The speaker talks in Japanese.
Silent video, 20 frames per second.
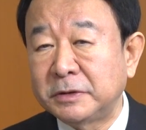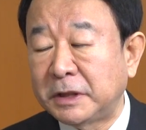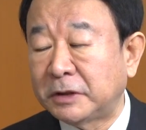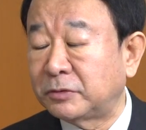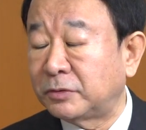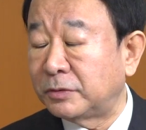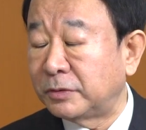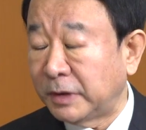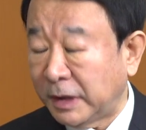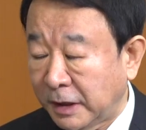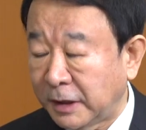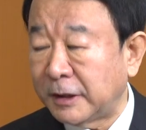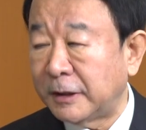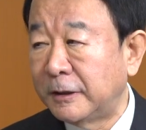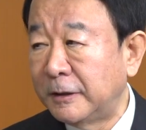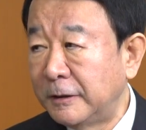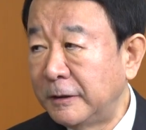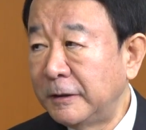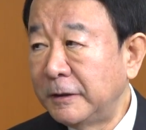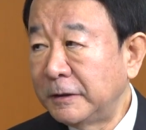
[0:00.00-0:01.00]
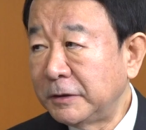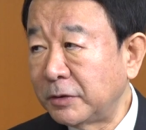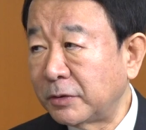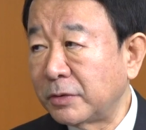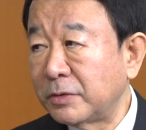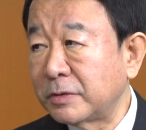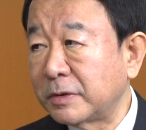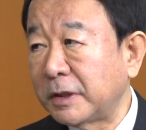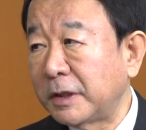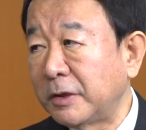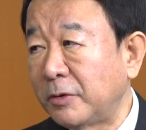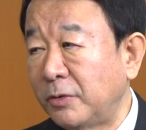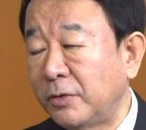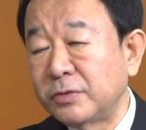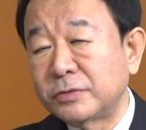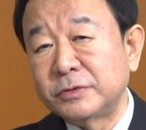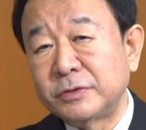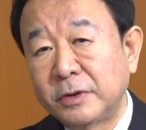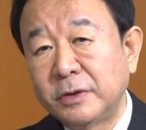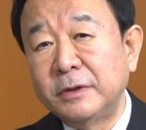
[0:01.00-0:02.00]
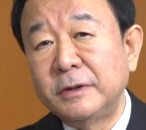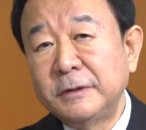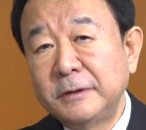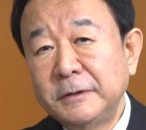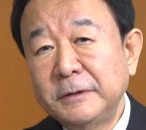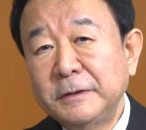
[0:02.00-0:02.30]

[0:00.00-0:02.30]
野党や評論家や多くの